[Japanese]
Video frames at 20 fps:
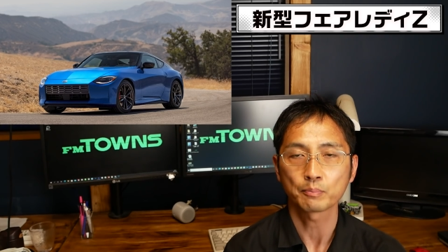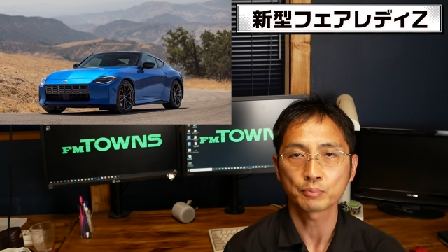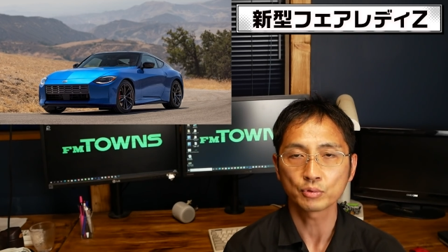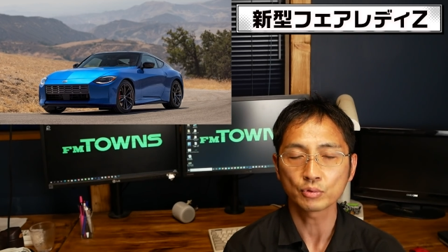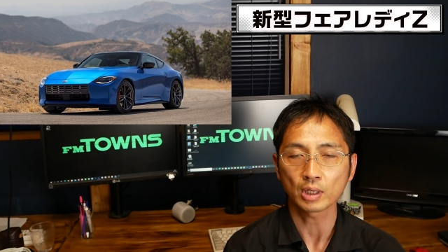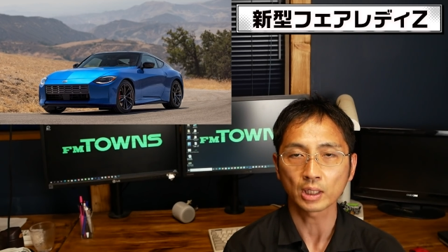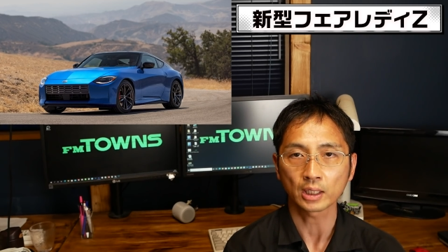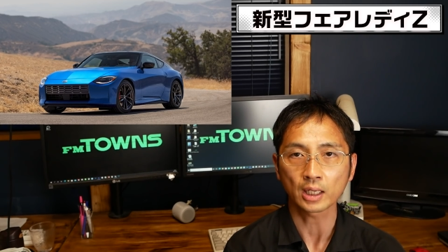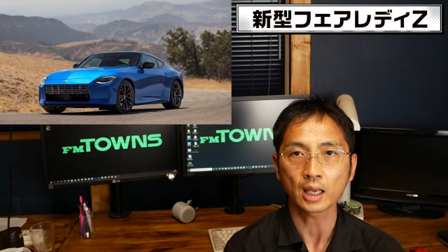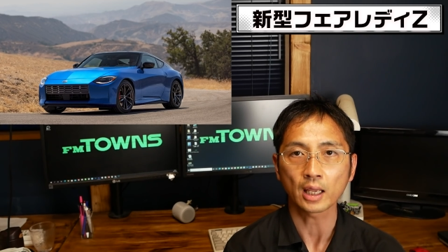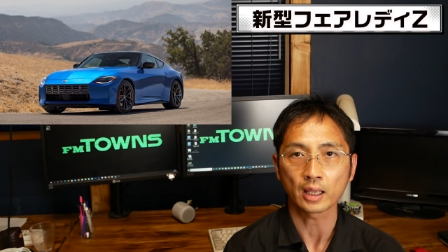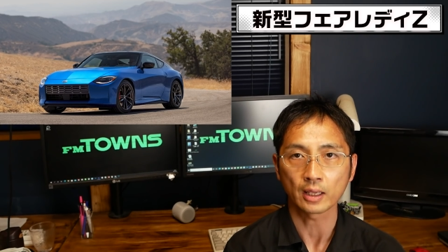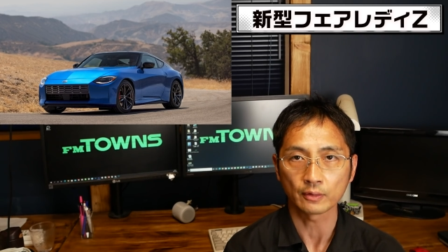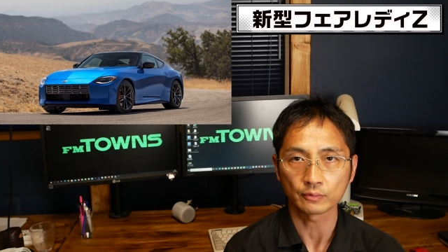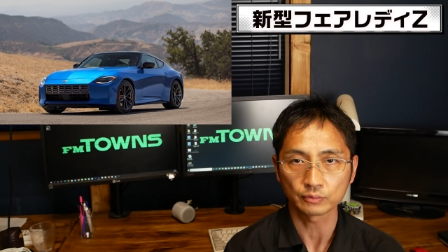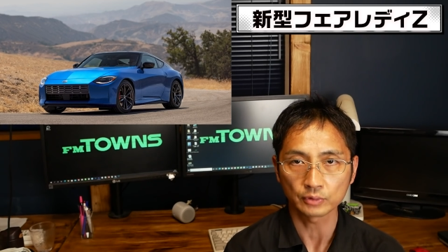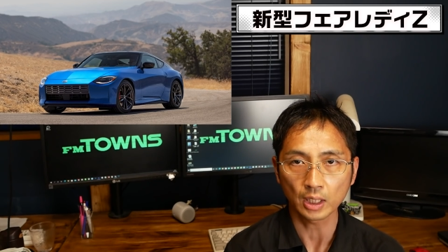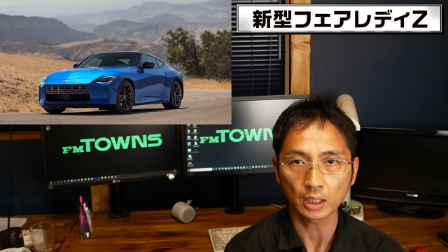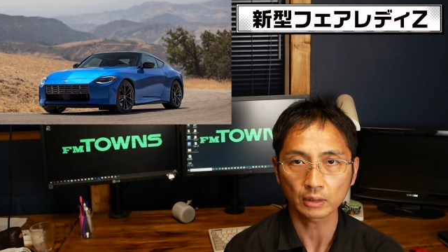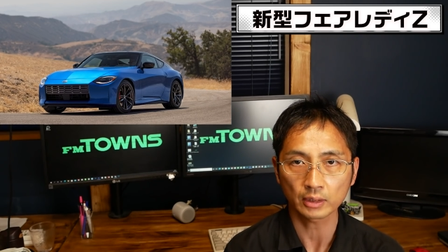ピュアな
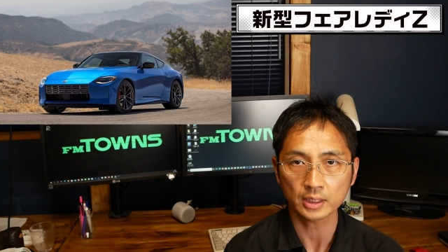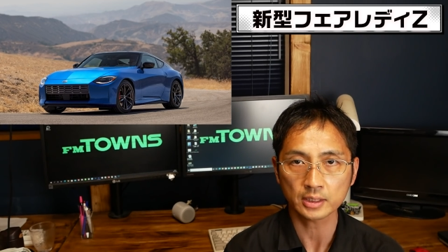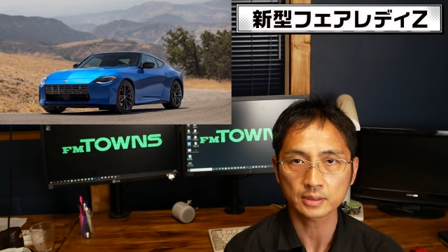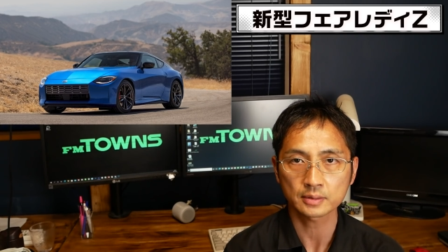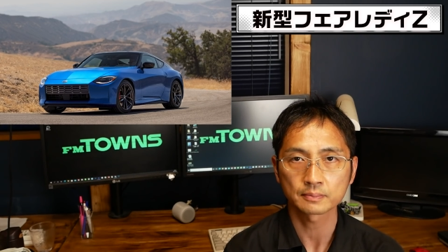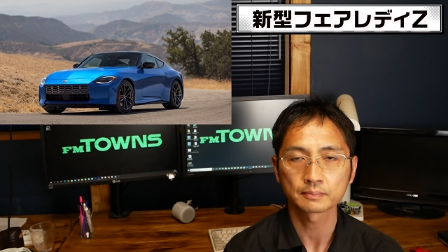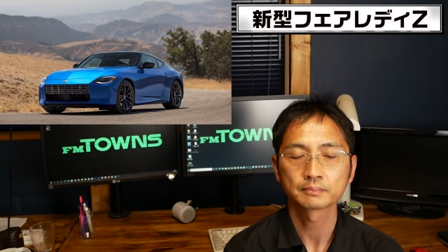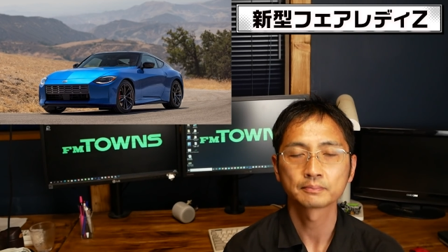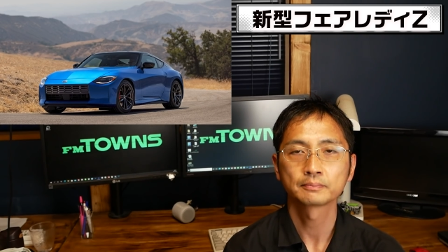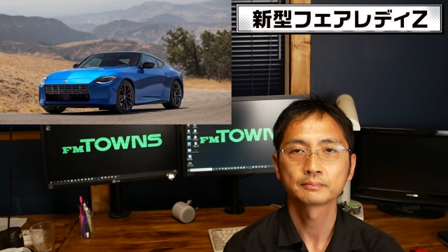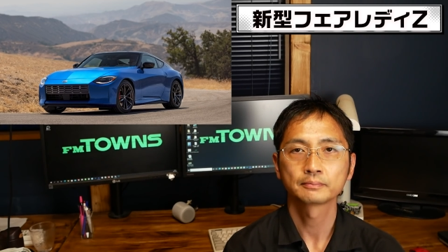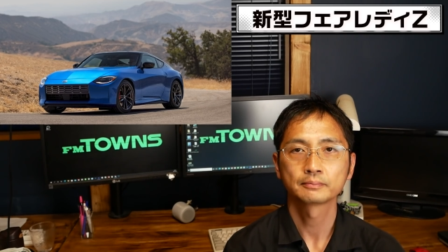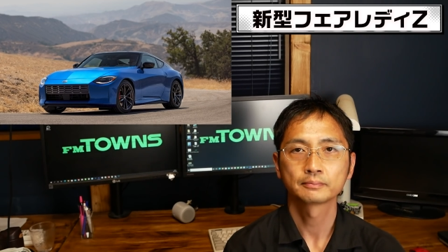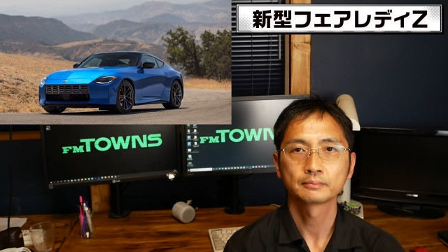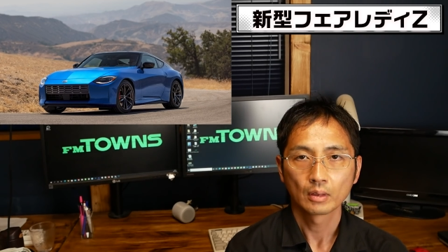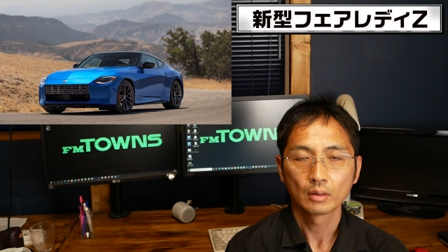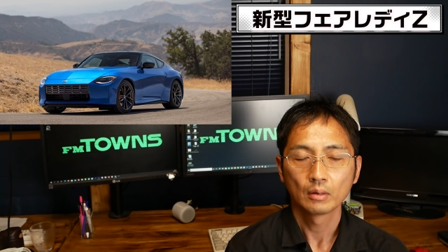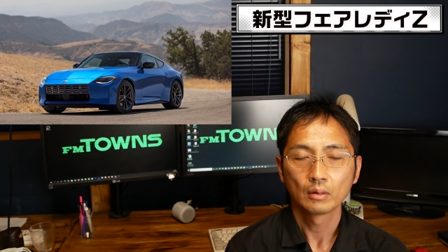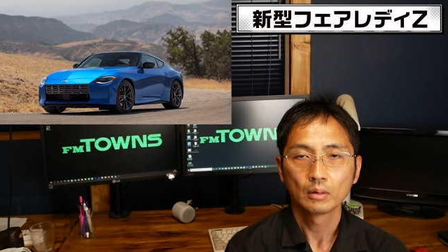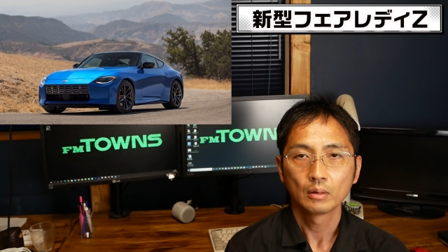FR です
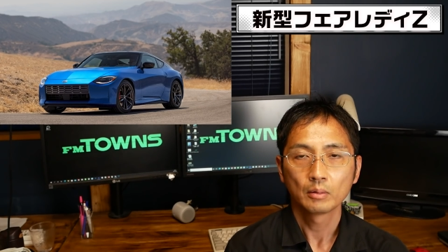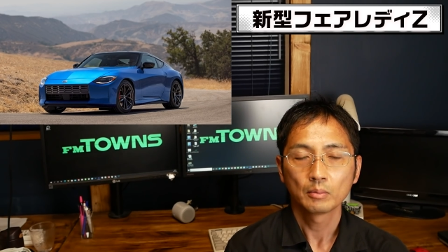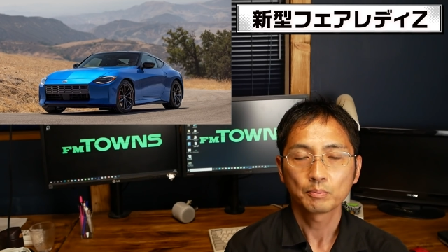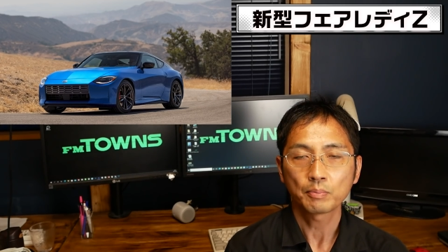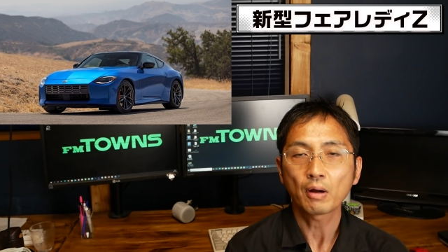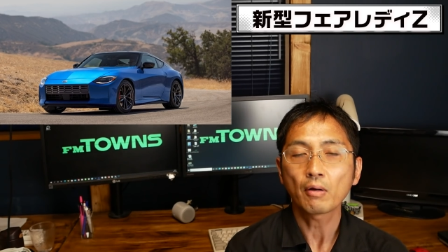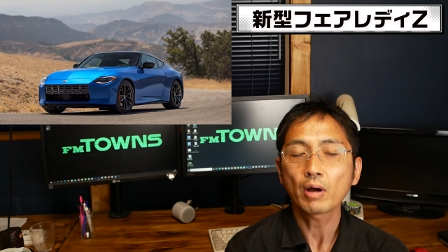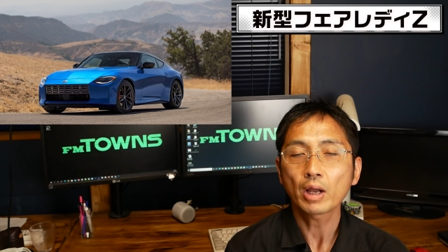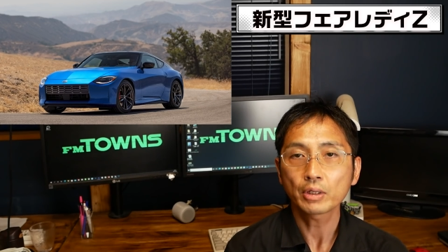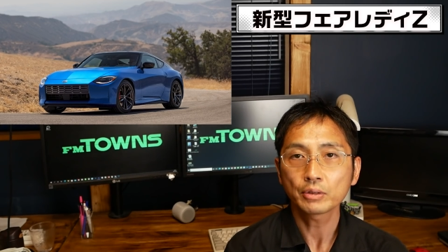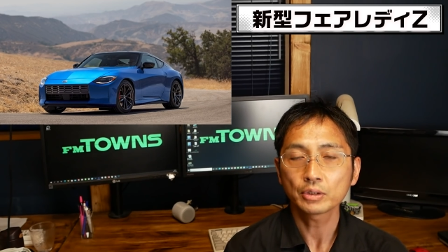パワー